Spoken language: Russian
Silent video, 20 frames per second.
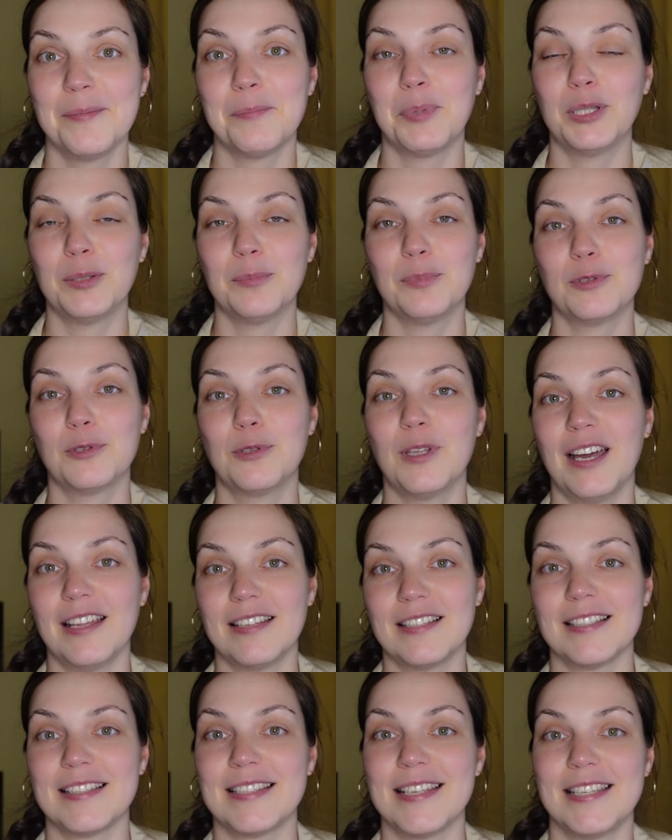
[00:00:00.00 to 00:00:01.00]

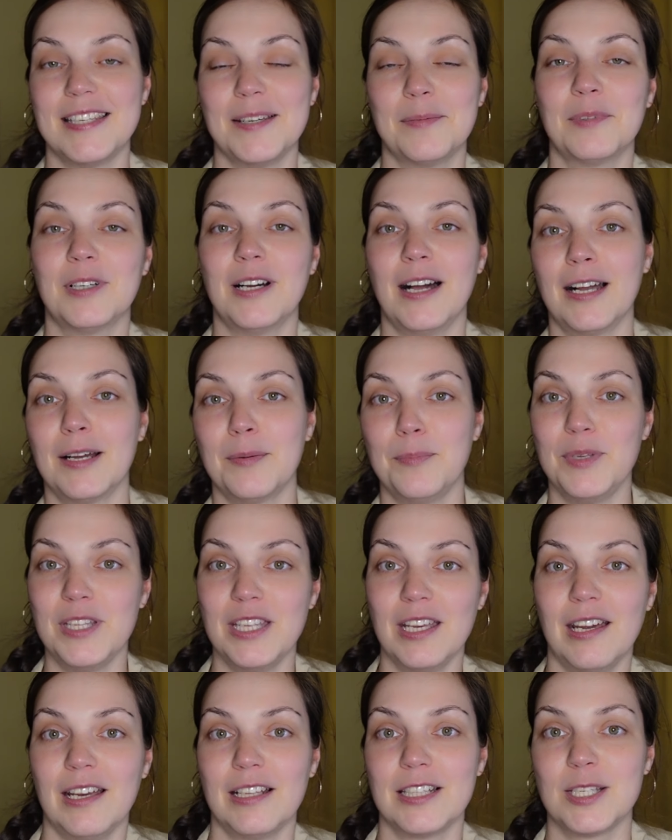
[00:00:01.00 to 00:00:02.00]
понаблюдать за тем, как
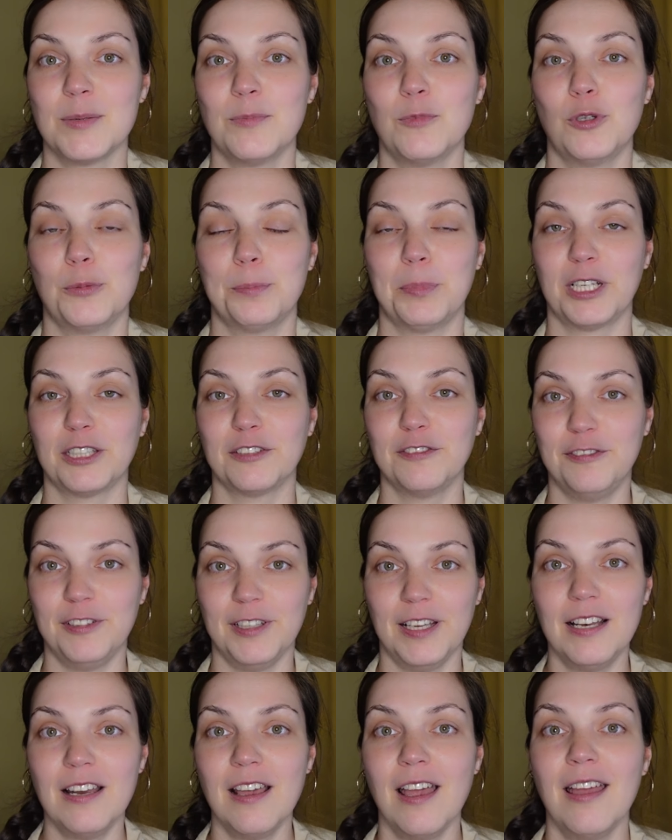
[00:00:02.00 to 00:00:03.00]
меняется мой
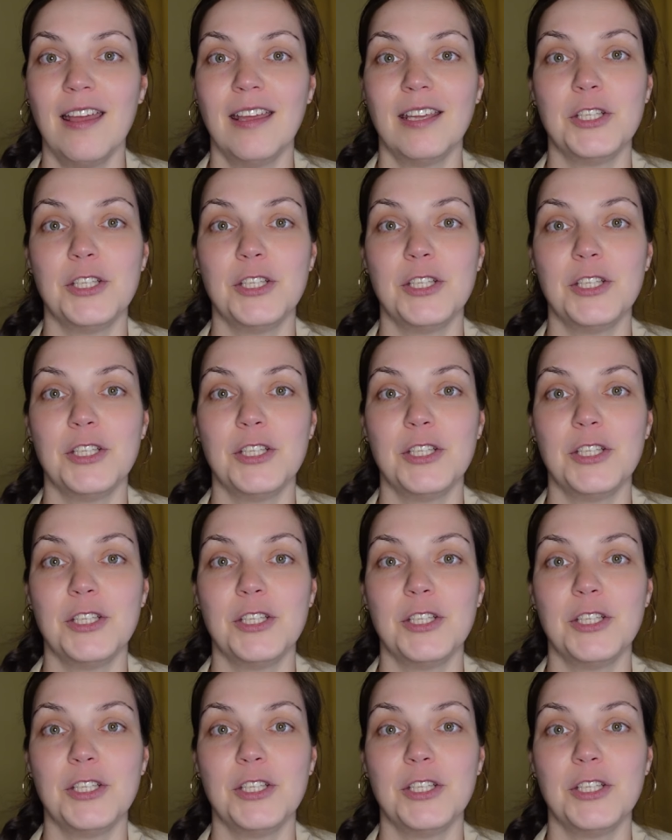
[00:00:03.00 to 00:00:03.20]
портфель.